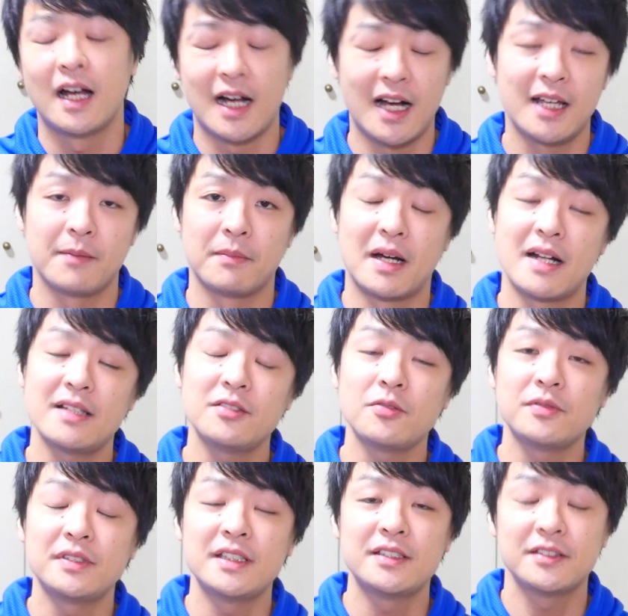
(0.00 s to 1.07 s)
はい、
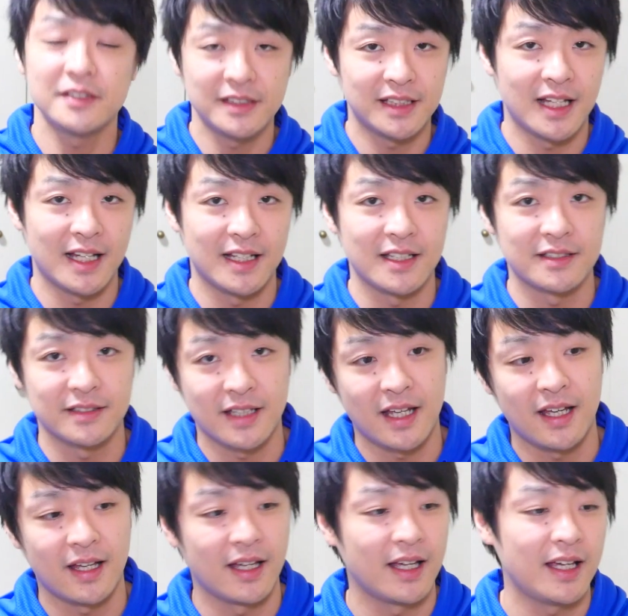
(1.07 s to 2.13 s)
マラソンについてです
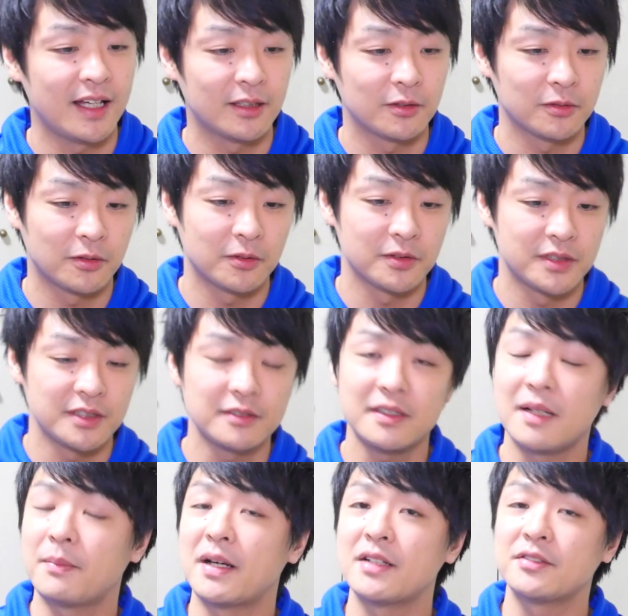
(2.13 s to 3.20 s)
ね、えーと、
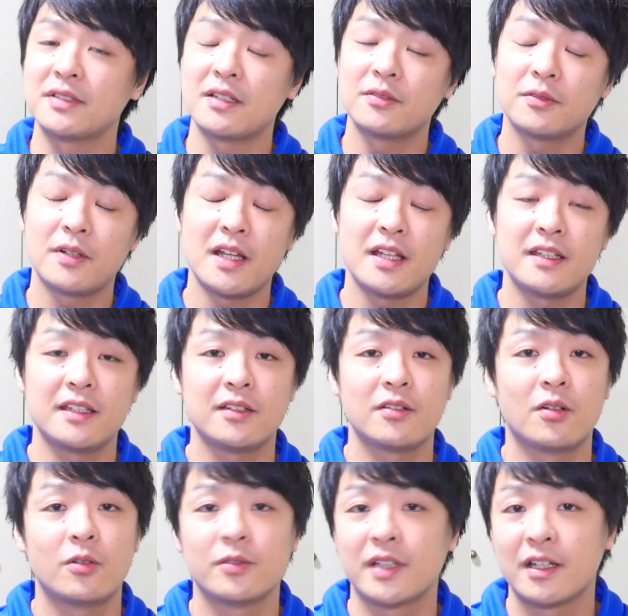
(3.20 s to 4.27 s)
実は
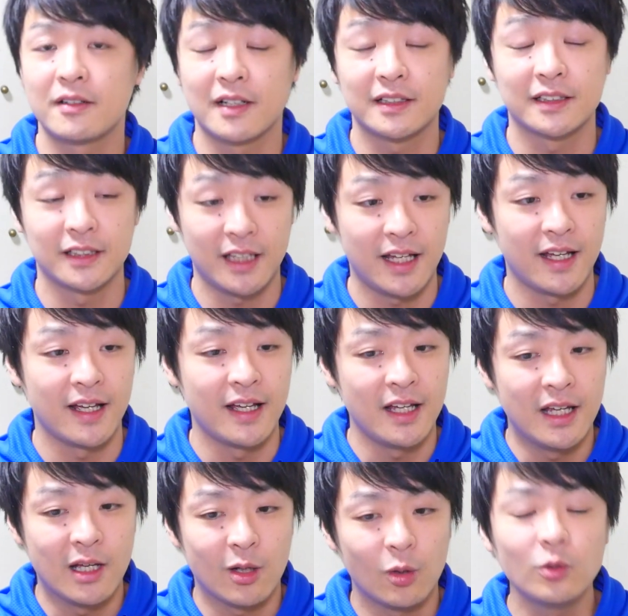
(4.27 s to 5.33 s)
パーソナルトレーニングを受ける方で
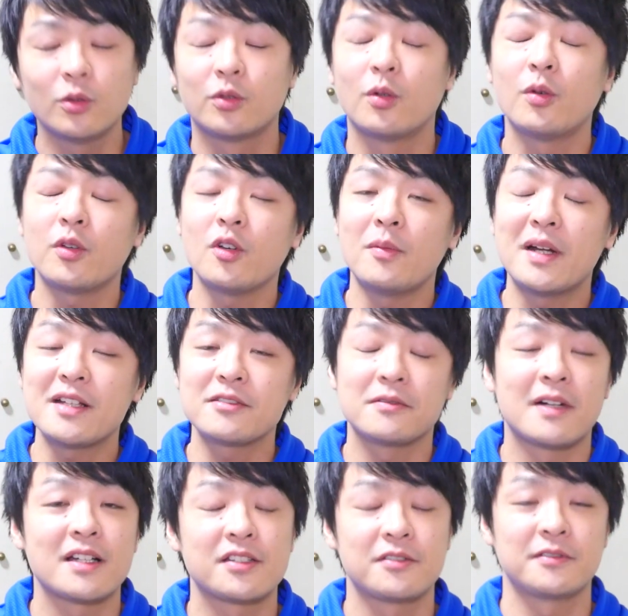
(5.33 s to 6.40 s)
今度東京
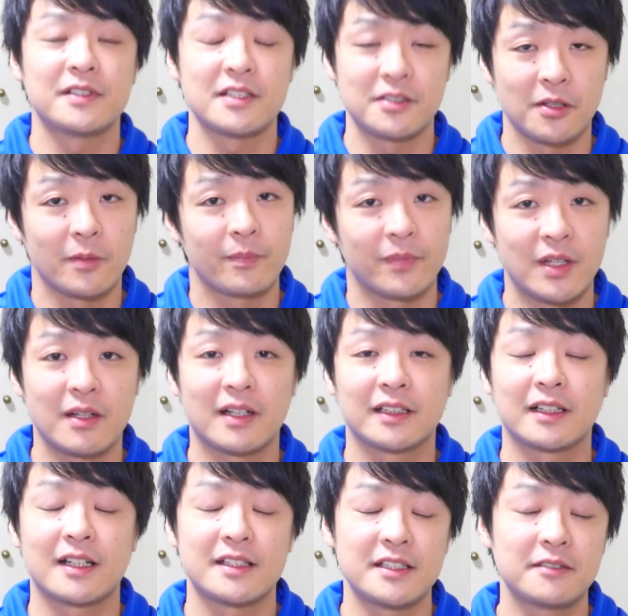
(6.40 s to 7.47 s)
マラソンを走るんですよっていう
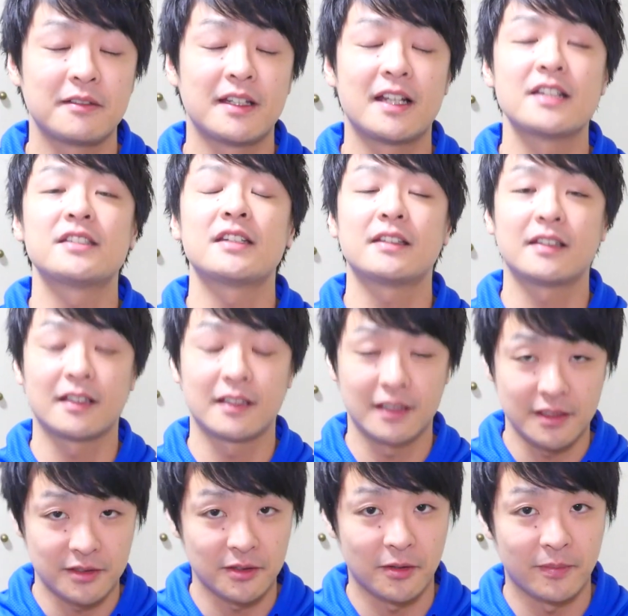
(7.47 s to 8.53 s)
方が実はいらっしゃったん
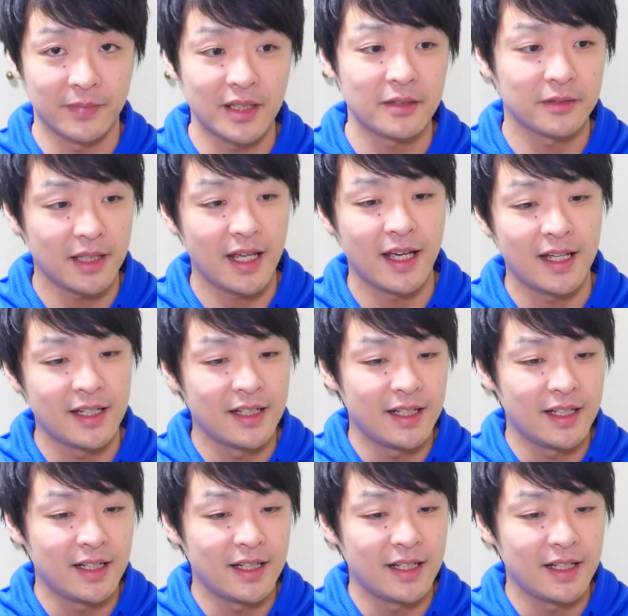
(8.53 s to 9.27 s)
ですよなので、